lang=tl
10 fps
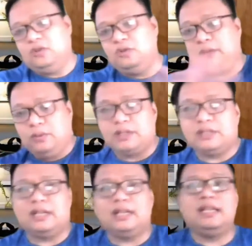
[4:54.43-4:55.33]

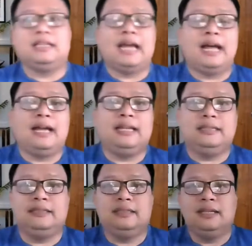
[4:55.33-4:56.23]
umiwas siya ng
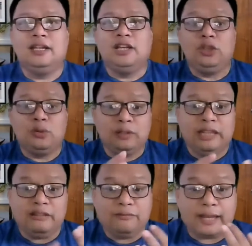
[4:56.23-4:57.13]
daan. Yung
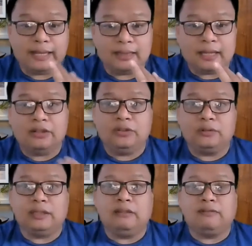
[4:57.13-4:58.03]
Levite, and
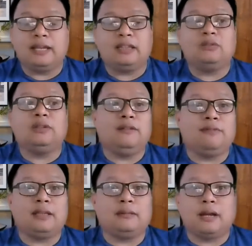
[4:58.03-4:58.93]
yung Levite? Yung
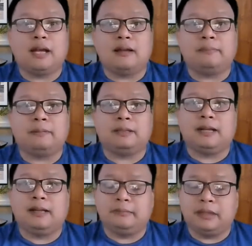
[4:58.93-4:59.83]
Levite, mga, kap
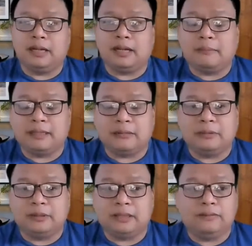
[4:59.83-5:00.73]
uh, mga kabatang
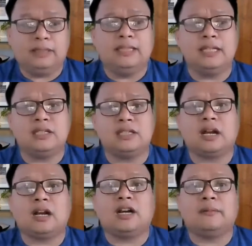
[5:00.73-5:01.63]
Nerd TV, these
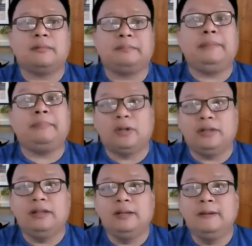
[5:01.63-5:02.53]
are
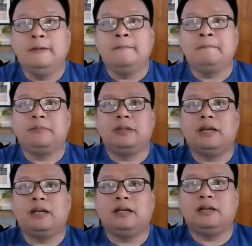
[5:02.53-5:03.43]
people
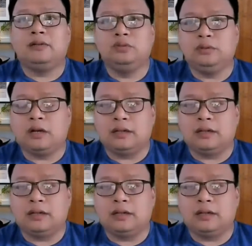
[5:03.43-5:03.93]
uh, who